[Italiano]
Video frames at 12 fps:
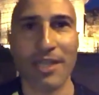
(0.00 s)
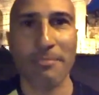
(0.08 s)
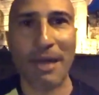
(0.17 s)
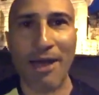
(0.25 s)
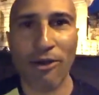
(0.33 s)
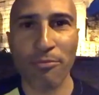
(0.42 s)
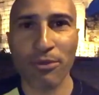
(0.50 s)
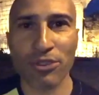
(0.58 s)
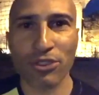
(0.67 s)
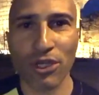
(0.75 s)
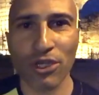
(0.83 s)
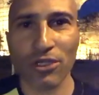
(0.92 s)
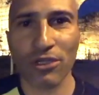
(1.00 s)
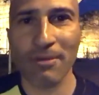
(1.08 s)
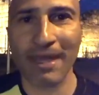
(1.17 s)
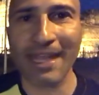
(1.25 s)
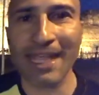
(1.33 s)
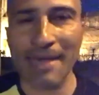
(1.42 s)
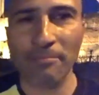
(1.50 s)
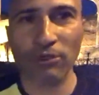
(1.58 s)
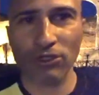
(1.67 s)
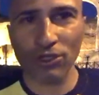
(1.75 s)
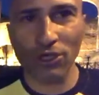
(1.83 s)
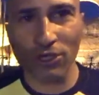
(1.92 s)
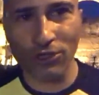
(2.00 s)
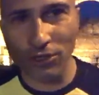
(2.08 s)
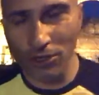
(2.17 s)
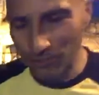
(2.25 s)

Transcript: Paolo buongiorno, Maria buongiorno!